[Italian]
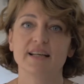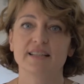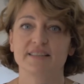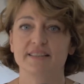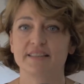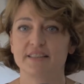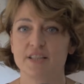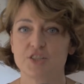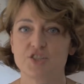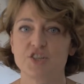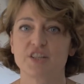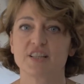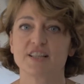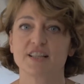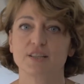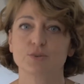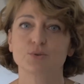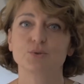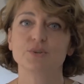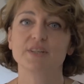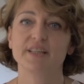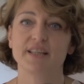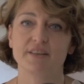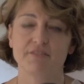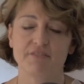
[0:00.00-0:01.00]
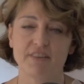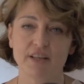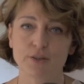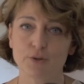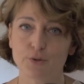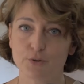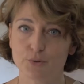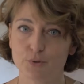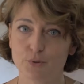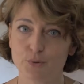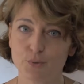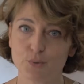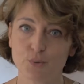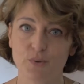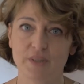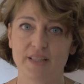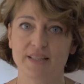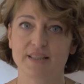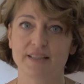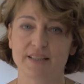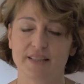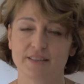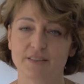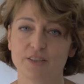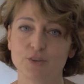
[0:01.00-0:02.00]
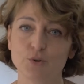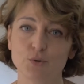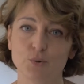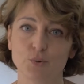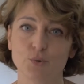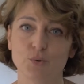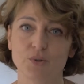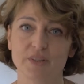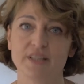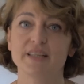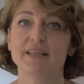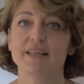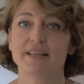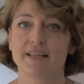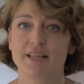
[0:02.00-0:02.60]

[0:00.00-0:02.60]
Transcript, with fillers: Dei ricercatori che vengono qui tra di noi,